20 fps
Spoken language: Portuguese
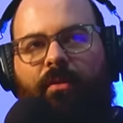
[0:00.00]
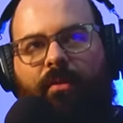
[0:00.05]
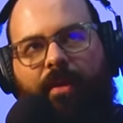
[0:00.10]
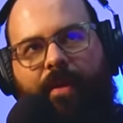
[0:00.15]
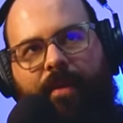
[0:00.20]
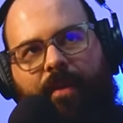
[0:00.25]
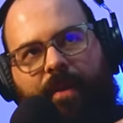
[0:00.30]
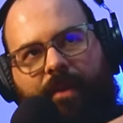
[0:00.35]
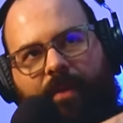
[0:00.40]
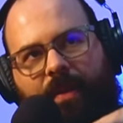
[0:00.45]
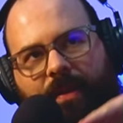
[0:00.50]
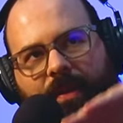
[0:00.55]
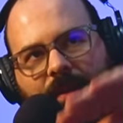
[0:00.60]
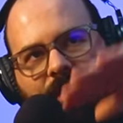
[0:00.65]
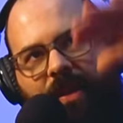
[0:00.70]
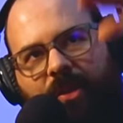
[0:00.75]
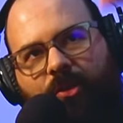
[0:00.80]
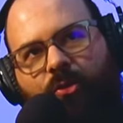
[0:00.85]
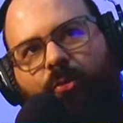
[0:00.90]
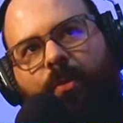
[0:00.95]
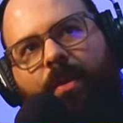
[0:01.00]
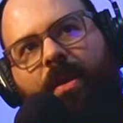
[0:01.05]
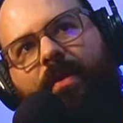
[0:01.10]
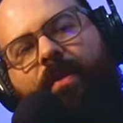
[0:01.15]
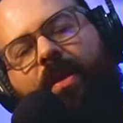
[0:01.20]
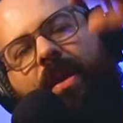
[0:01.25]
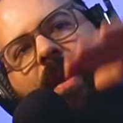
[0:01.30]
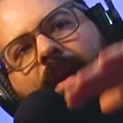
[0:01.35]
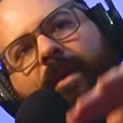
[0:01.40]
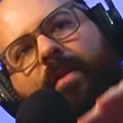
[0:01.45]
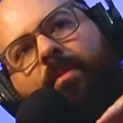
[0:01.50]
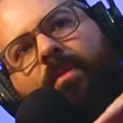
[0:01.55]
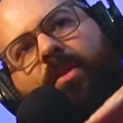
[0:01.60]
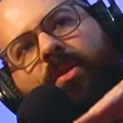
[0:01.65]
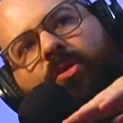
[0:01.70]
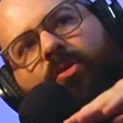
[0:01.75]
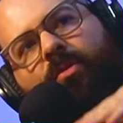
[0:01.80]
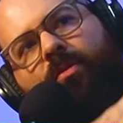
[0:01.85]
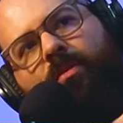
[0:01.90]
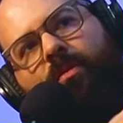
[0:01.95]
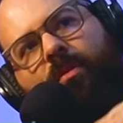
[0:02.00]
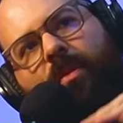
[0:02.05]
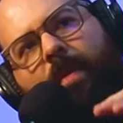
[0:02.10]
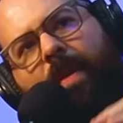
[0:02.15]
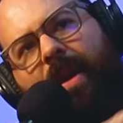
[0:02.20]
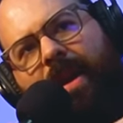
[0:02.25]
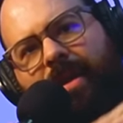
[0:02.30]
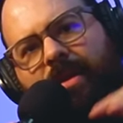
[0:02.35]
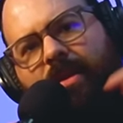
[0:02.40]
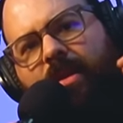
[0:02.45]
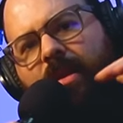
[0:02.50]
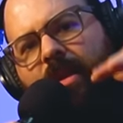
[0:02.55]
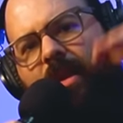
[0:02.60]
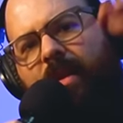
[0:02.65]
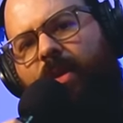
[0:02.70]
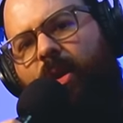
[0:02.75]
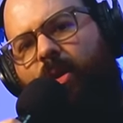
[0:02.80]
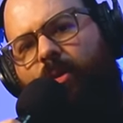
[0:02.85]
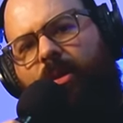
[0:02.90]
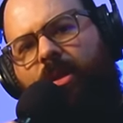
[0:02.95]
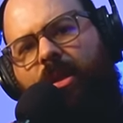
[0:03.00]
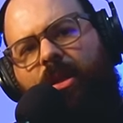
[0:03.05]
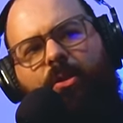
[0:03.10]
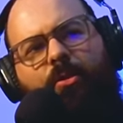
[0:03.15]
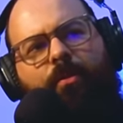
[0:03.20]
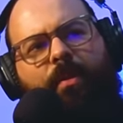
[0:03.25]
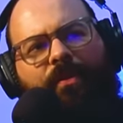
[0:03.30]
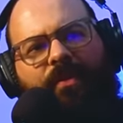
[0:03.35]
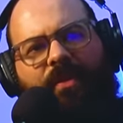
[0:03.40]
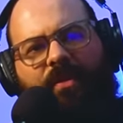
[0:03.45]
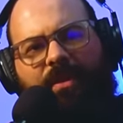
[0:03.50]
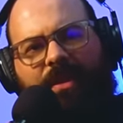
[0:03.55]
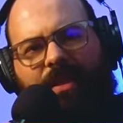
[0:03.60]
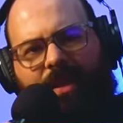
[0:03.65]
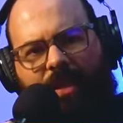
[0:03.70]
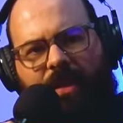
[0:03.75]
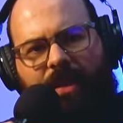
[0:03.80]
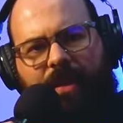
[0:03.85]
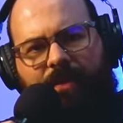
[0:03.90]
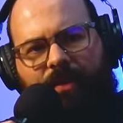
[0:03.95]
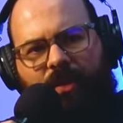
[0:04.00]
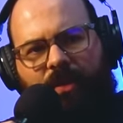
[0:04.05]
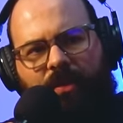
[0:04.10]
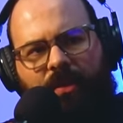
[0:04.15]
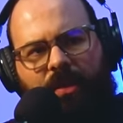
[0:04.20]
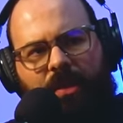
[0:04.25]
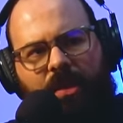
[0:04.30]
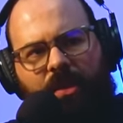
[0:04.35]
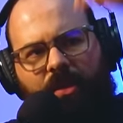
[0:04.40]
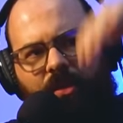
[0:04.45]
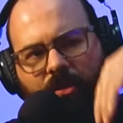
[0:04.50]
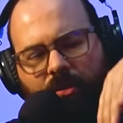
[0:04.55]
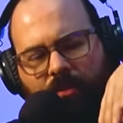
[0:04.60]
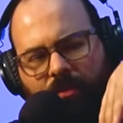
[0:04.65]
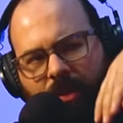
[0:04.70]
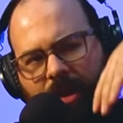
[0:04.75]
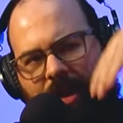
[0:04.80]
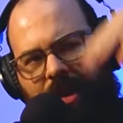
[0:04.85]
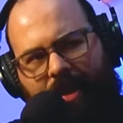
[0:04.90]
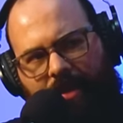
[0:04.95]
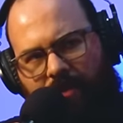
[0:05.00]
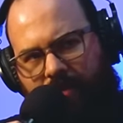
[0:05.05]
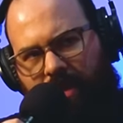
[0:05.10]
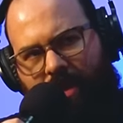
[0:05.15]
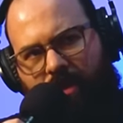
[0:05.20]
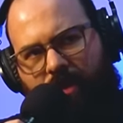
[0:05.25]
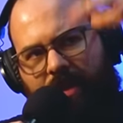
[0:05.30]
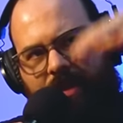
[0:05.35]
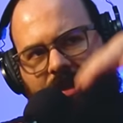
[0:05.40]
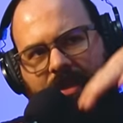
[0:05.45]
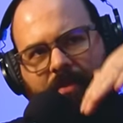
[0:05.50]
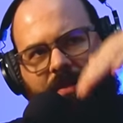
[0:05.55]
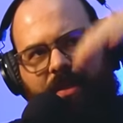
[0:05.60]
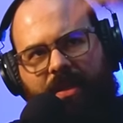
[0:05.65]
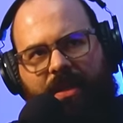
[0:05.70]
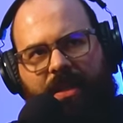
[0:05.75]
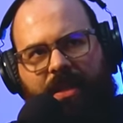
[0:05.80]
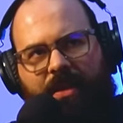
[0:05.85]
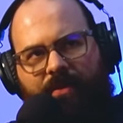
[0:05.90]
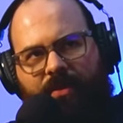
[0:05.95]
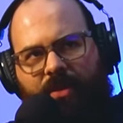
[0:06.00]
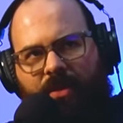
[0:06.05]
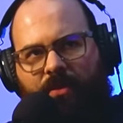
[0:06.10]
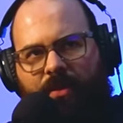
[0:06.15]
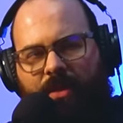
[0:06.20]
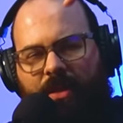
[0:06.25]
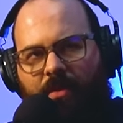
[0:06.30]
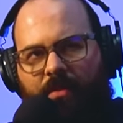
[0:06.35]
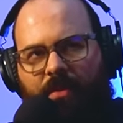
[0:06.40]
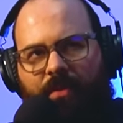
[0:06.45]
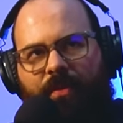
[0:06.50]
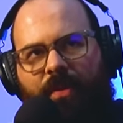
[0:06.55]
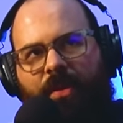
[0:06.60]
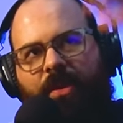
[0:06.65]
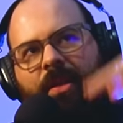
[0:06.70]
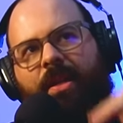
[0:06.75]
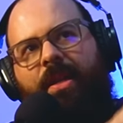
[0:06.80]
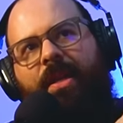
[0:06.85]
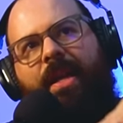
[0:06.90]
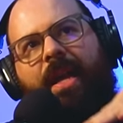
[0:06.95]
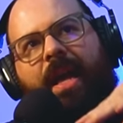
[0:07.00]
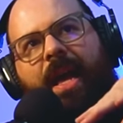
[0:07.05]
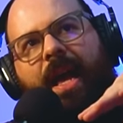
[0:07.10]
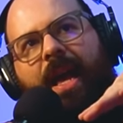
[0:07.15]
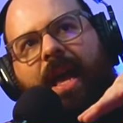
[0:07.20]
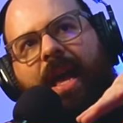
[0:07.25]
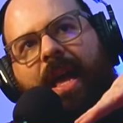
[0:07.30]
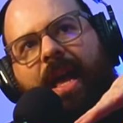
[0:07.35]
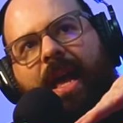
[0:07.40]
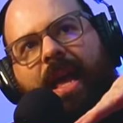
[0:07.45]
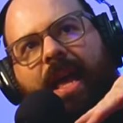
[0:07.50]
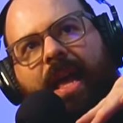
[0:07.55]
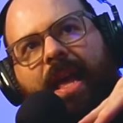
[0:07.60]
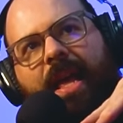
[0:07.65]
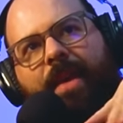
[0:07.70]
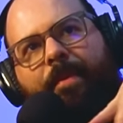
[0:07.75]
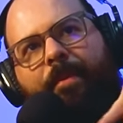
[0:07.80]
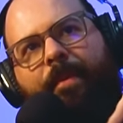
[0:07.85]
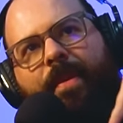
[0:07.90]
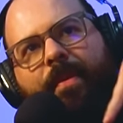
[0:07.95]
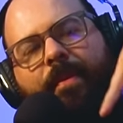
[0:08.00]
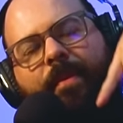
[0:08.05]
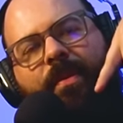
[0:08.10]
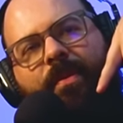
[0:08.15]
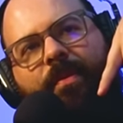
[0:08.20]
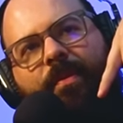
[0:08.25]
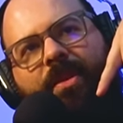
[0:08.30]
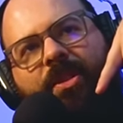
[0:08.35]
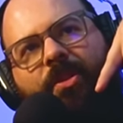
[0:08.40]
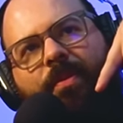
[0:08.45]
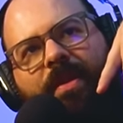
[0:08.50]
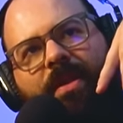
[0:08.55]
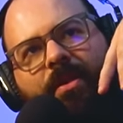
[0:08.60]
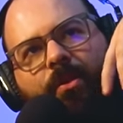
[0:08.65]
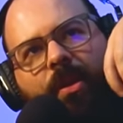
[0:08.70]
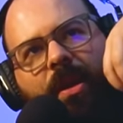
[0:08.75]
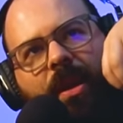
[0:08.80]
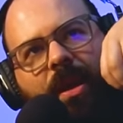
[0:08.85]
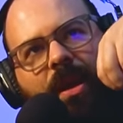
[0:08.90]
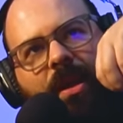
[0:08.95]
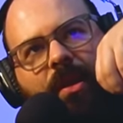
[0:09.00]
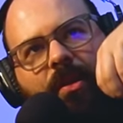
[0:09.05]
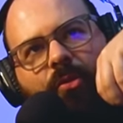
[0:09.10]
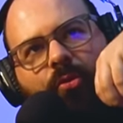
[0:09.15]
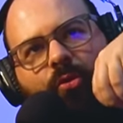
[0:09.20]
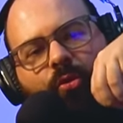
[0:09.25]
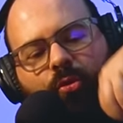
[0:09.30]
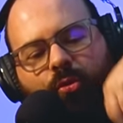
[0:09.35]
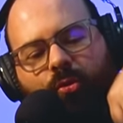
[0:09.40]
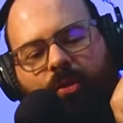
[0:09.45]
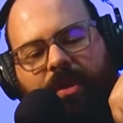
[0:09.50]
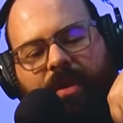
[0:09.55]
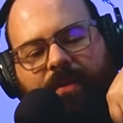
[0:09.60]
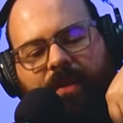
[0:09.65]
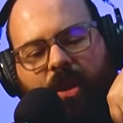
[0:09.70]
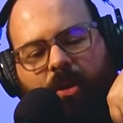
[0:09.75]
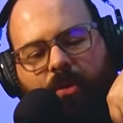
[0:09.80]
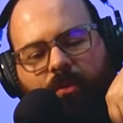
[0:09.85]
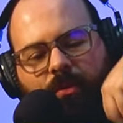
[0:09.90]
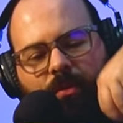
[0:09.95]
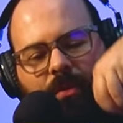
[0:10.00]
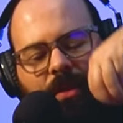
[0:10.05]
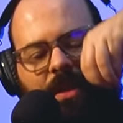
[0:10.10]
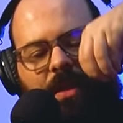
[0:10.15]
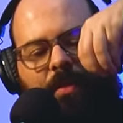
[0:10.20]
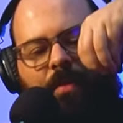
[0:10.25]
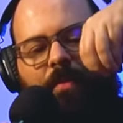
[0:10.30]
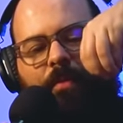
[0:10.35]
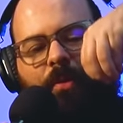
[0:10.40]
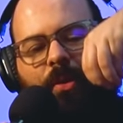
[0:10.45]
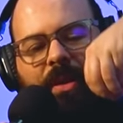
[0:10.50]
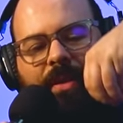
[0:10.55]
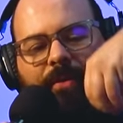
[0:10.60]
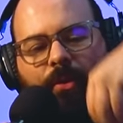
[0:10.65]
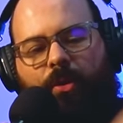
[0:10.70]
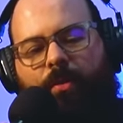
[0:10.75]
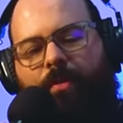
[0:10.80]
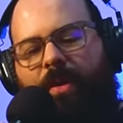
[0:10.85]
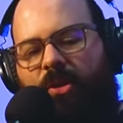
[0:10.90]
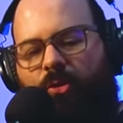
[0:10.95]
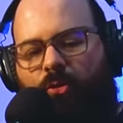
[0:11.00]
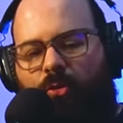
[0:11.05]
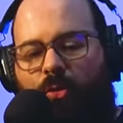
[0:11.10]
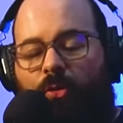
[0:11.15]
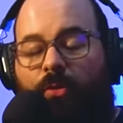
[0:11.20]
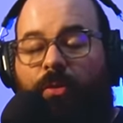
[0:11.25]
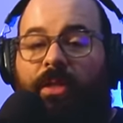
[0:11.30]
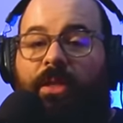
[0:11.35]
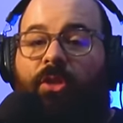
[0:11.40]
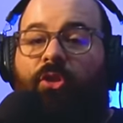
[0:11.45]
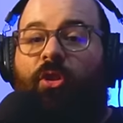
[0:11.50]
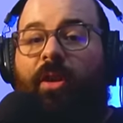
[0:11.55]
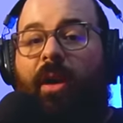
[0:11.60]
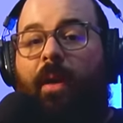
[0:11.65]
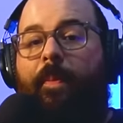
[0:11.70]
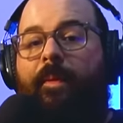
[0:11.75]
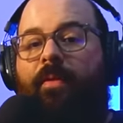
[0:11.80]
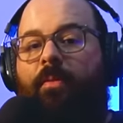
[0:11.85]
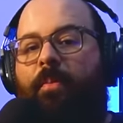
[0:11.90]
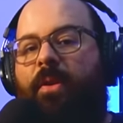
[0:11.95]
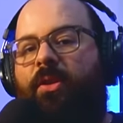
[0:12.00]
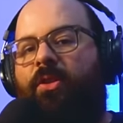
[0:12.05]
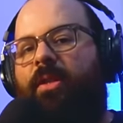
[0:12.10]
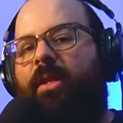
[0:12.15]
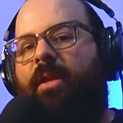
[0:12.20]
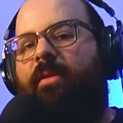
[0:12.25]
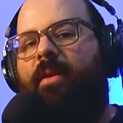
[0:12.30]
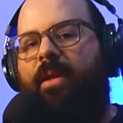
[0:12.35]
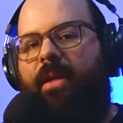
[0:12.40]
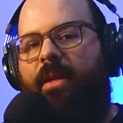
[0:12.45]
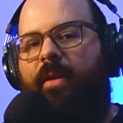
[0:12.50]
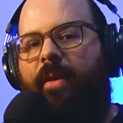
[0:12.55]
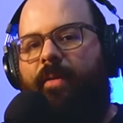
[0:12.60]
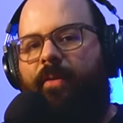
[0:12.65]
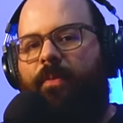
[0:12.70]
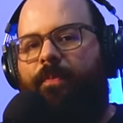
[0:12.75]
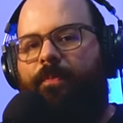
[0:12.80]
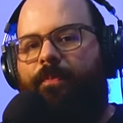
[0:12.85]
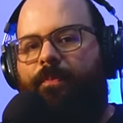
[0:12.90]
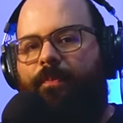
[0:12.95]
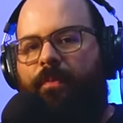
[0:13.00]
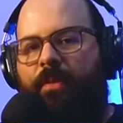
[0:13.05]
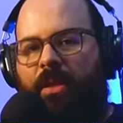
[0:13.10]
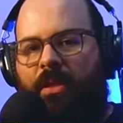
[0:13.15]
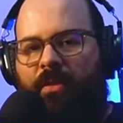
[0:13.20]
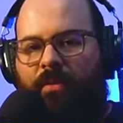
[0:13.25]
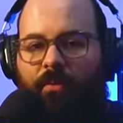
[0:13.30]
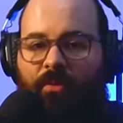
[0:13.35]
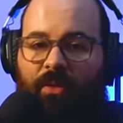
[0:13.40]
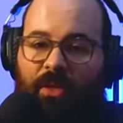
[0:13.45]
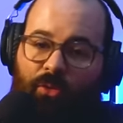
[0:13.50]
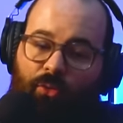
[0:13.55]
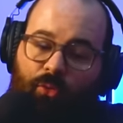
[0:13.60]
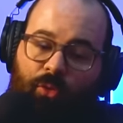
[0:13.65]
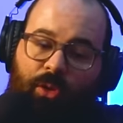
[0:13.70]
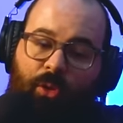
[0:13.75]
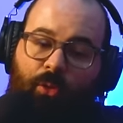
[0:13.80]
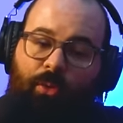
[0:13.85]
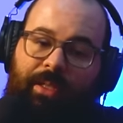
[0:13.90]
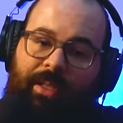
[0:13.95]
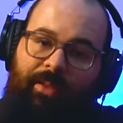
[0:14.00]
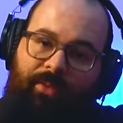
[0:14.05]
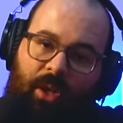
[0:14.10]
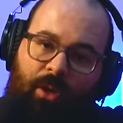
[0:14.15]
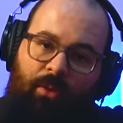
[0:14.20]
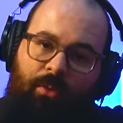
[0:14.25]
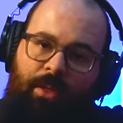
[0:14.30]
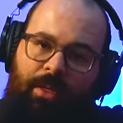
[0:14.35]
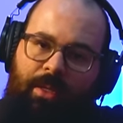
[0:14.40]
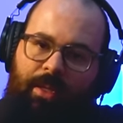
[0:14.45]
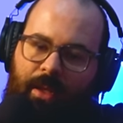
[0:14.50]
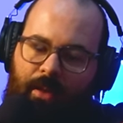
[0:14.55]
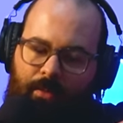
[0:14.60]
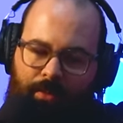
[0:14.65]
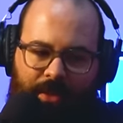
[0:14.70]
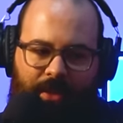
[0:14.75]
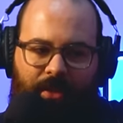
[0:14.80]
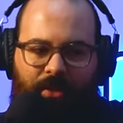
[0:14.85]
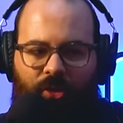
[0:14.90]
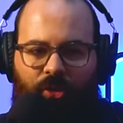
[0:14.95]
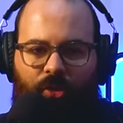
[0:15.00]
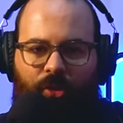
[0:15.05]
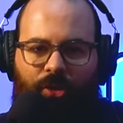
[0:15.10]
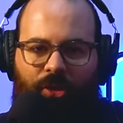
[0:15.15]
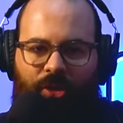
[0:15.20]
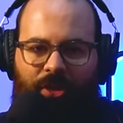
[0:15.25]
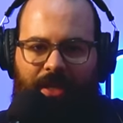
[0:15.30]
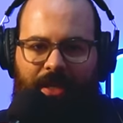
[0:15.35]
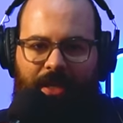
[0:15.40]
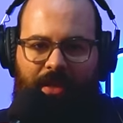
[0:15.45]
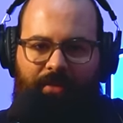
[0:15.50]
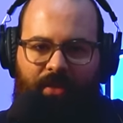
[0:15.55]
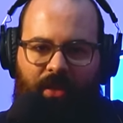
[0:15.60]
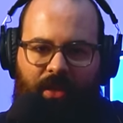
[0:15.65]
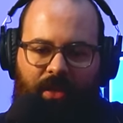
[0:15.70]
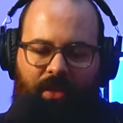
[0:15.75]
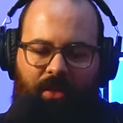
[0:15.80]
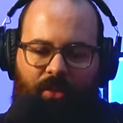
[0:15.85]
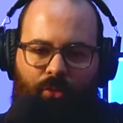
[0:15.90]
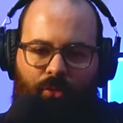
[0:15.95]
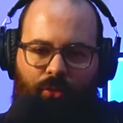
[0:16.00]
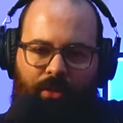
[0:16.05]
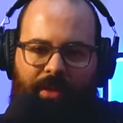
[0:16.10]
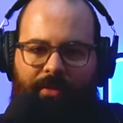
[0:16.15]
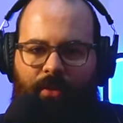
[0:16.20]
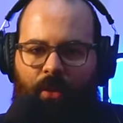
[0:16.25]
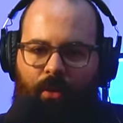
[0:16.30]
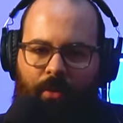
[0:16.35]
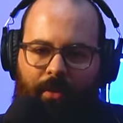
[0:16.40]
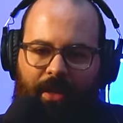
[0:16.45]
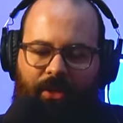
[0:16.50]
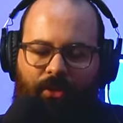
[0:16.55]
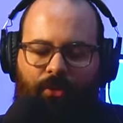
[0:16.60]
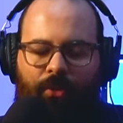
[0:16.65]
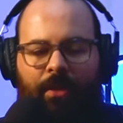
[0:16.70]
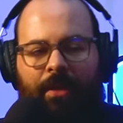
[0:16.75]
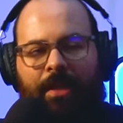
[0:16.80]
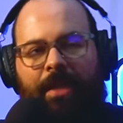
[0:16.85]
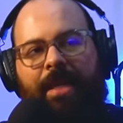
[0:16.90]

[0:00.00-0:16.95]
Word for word: é, era, era a subir e era mesmo, epá, cada degrau tinha uma fila de cadeiras, como é em quase sempre que as cadeiras são assim, mas pronto. Uh, ah, mas, mas isto para dizer o quê? Tudo um degrau de cima para o degrau de baixo, tu não consegues chegar à parte de baixo daquela cadeira. Estás a ver? Porque tens o teu degrau a bater nas costas da cadeira da, do degrau abaixo.